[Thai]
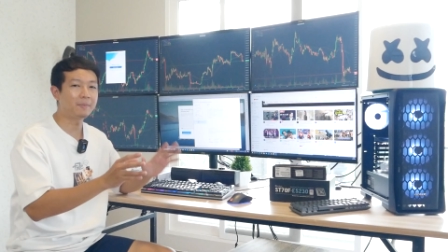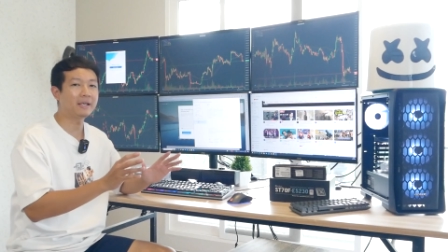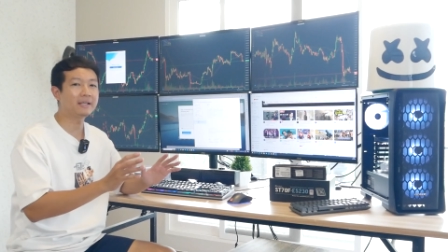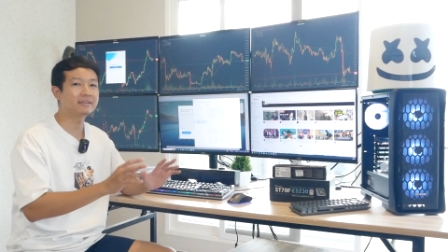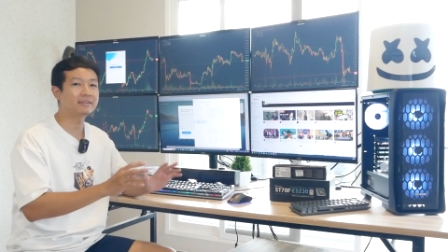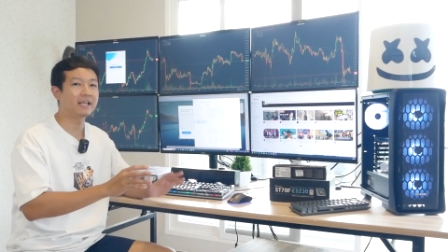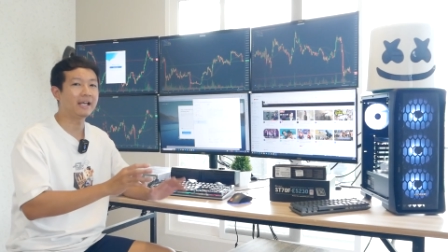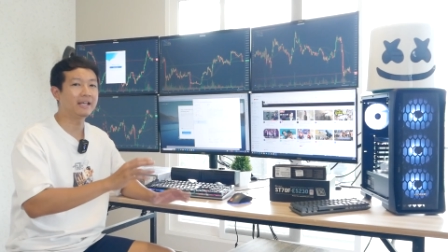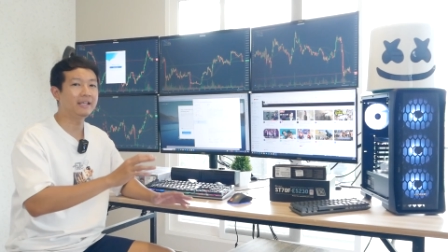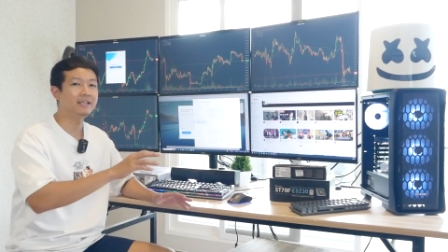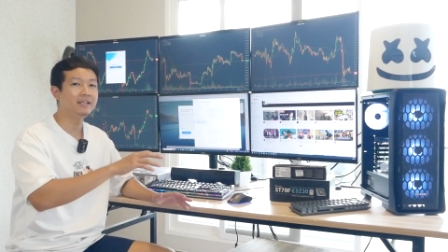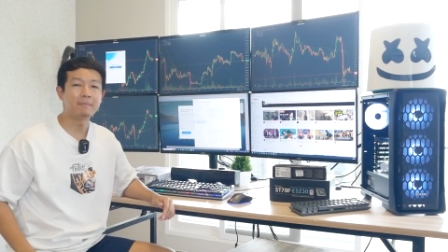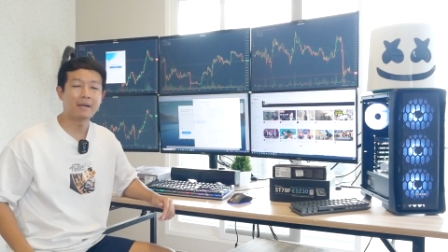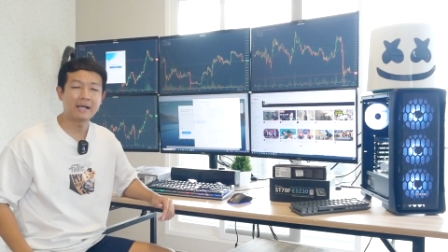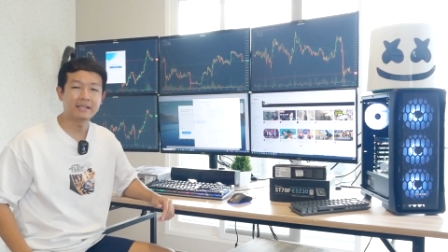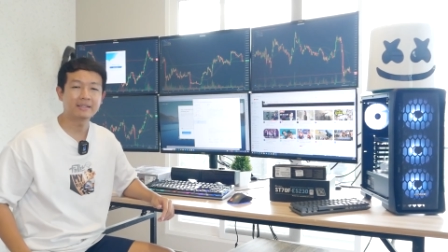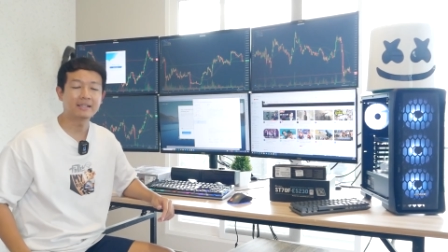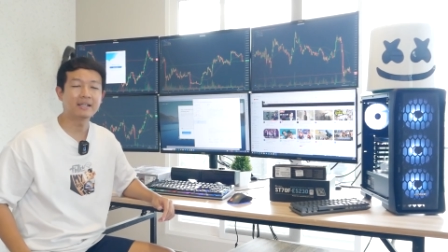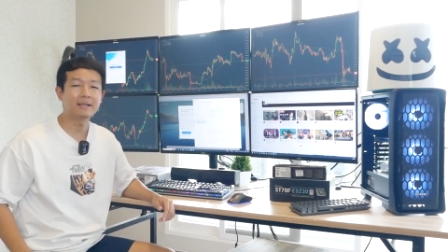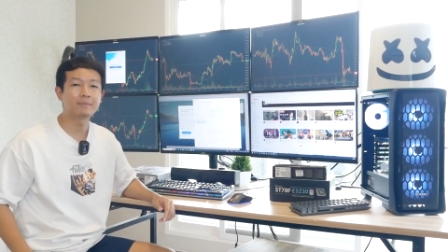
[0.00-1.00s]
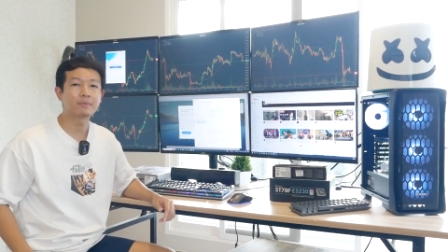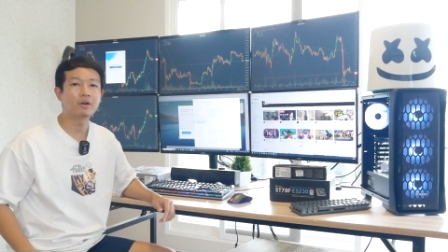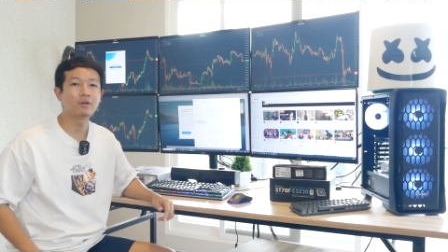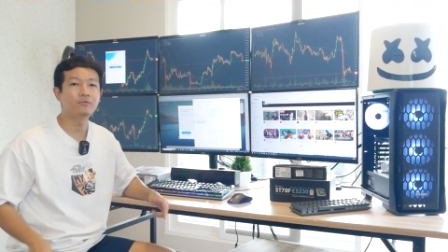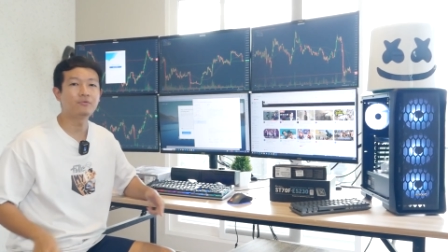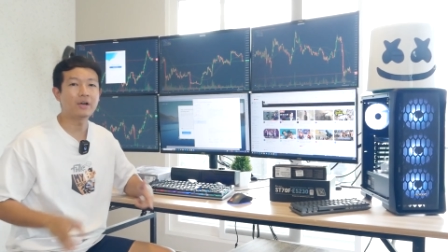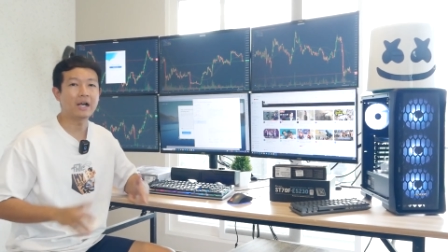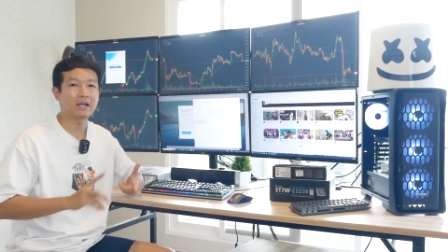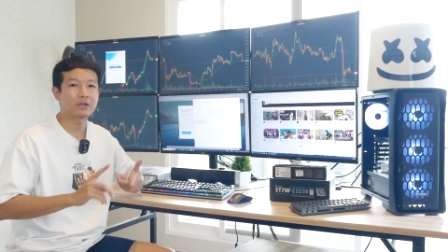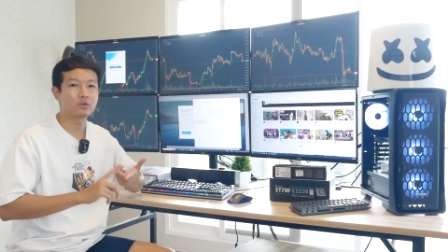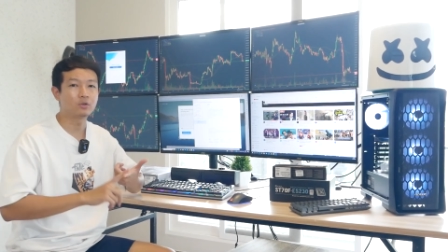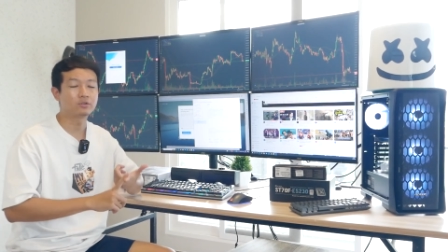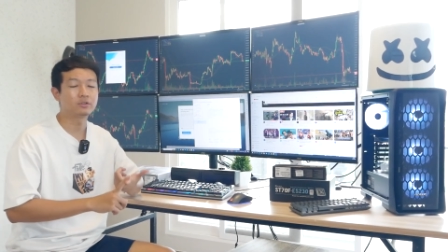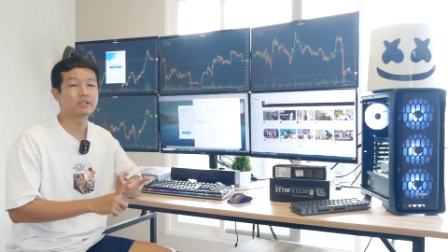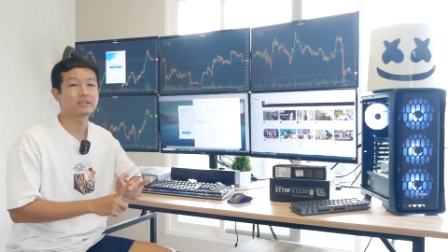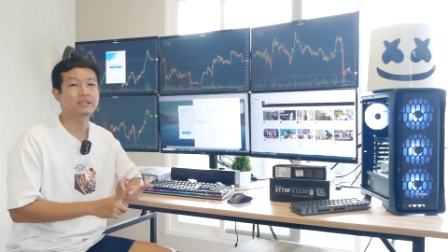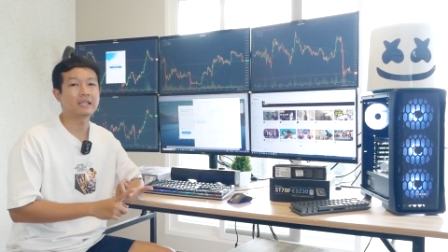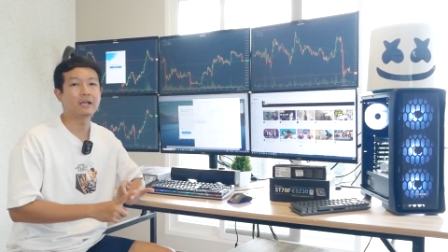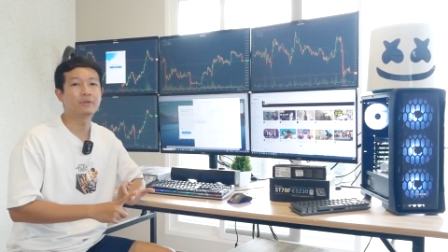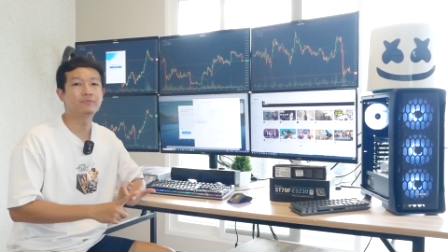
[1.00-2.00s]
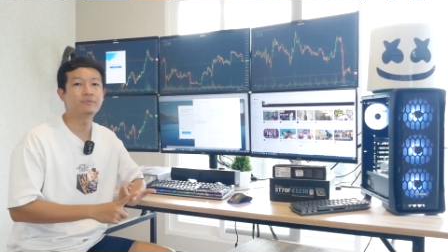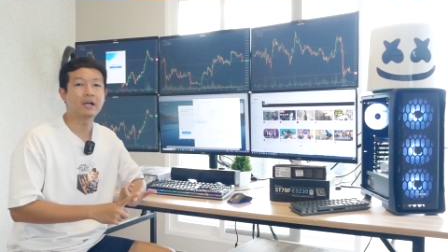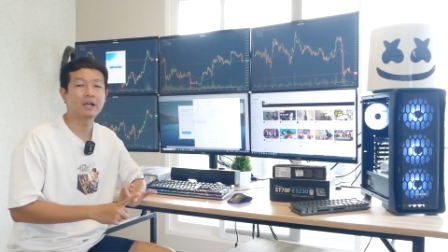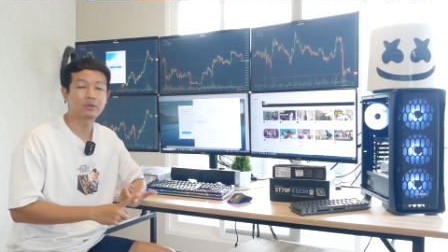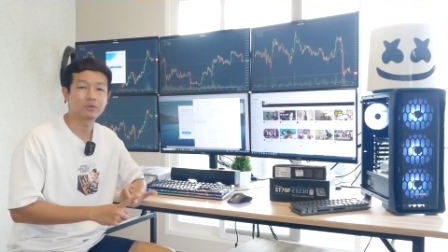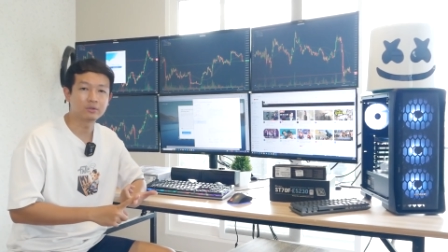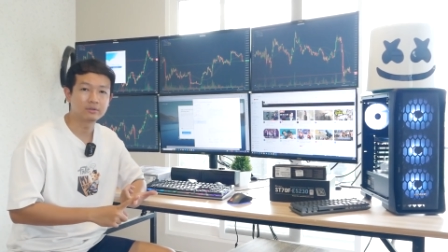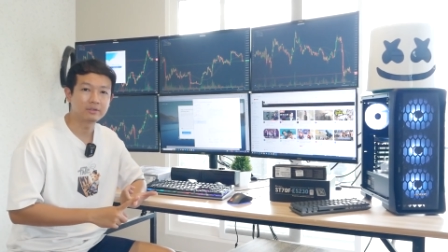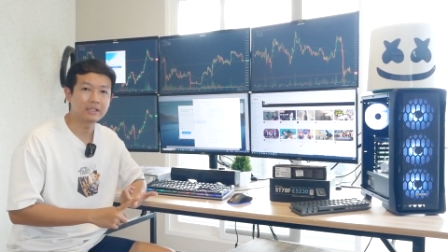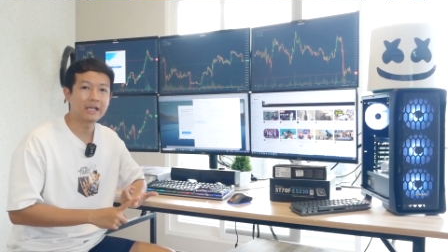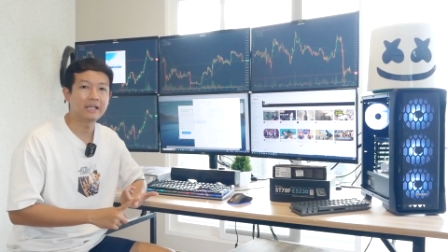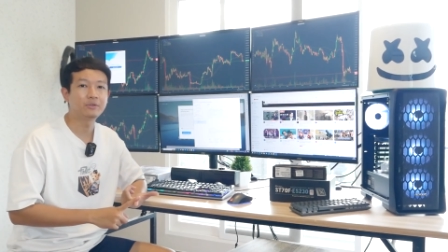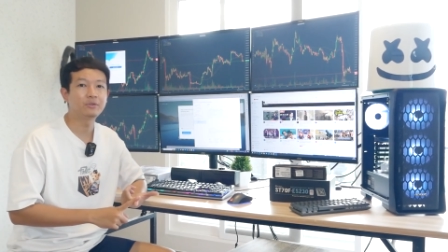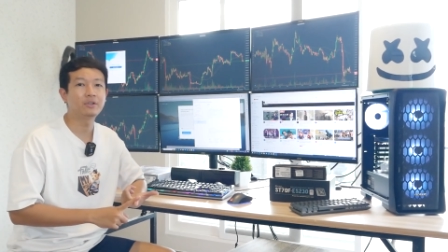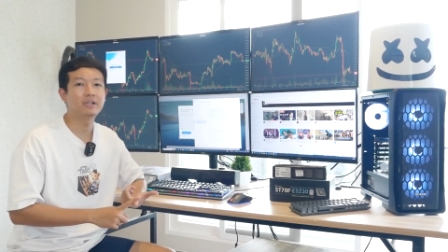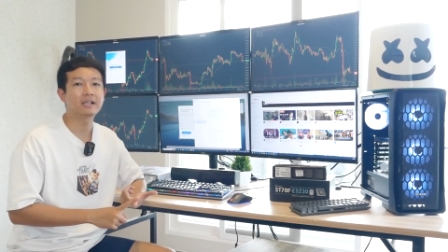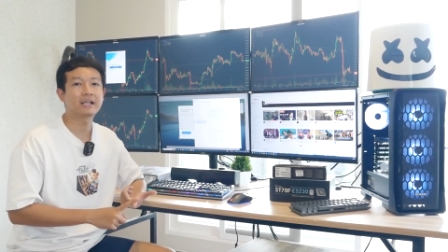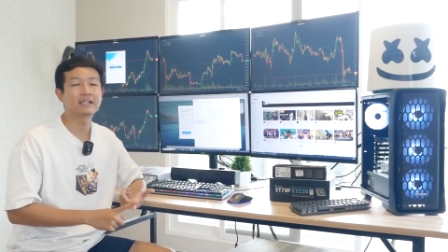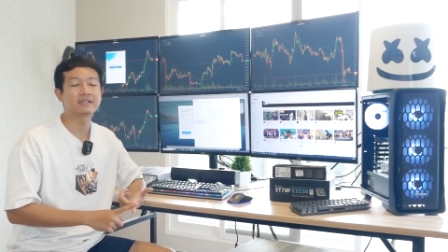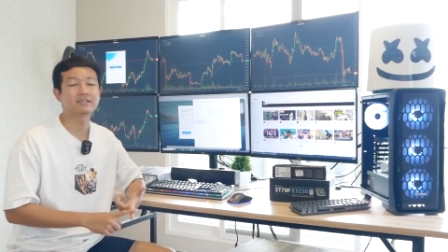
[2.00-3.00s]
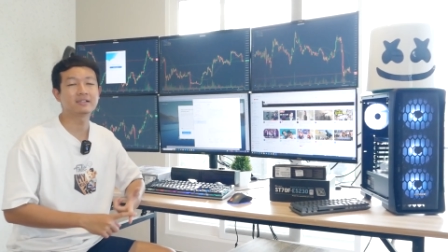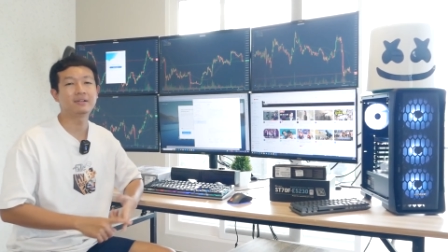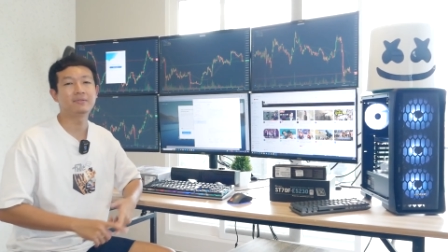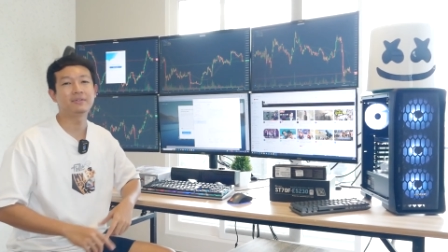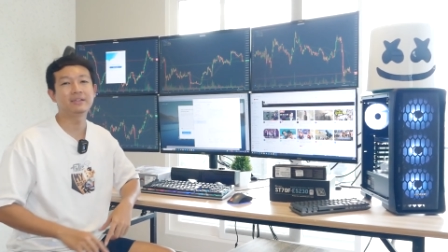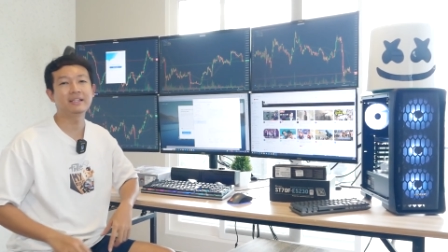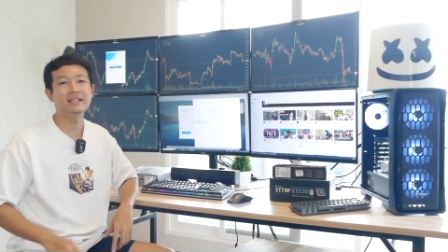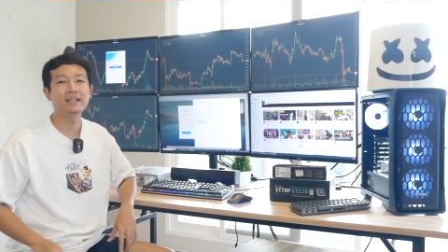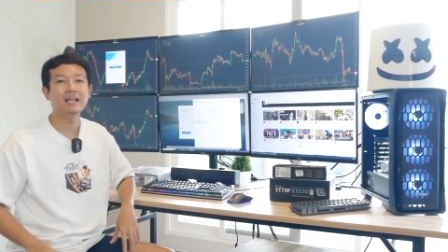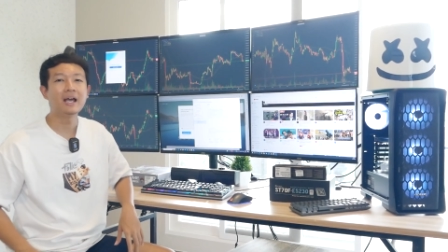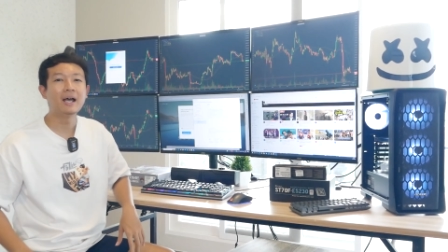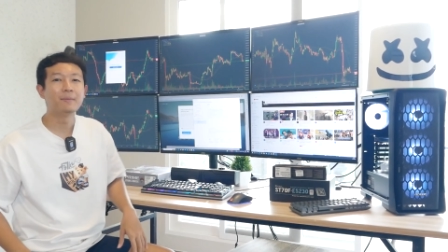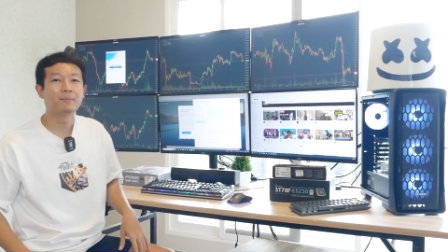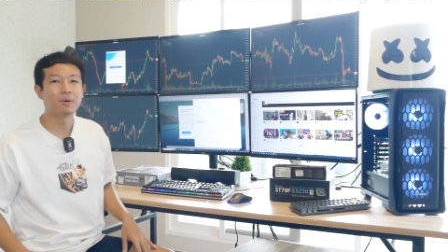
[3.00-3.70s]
เปคไหนมาแนะนำก็ฝากกดติดตามฝากกดไลค์ด้วยนะครับสำหรับวันนี้